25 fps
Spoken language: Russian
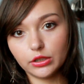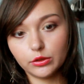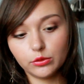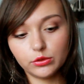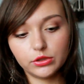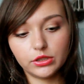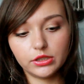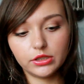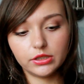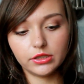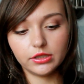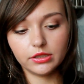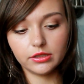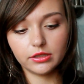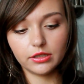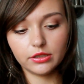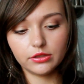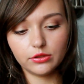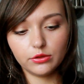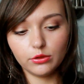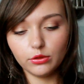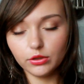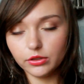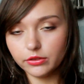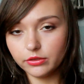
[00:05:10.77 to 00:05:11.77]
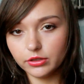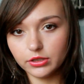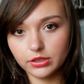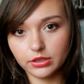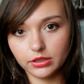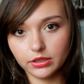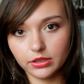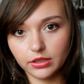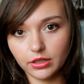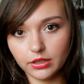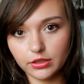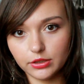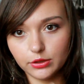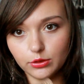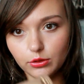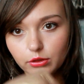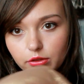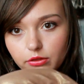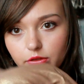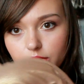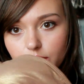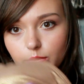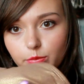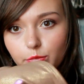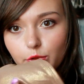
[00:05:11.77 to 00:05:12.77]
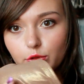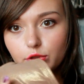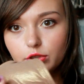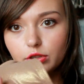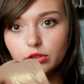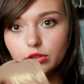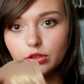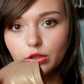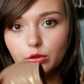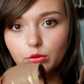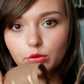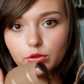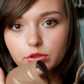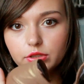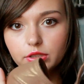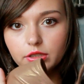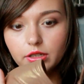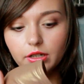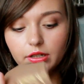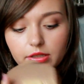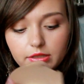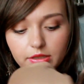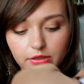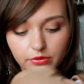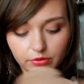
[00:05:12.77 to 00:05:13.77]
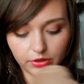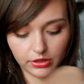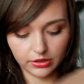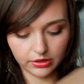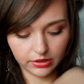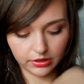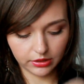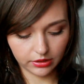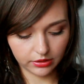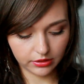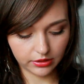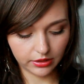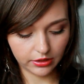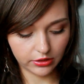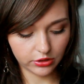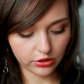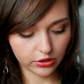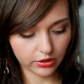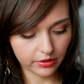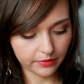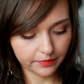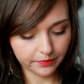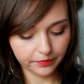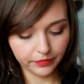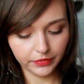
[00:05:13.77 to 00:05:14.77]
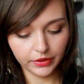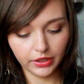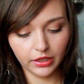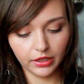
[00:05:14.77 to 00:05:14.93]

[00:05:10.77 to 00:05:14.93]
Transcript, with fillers: оно здесь не застегивается, не расстегивается, просто такое декоративное сердечко.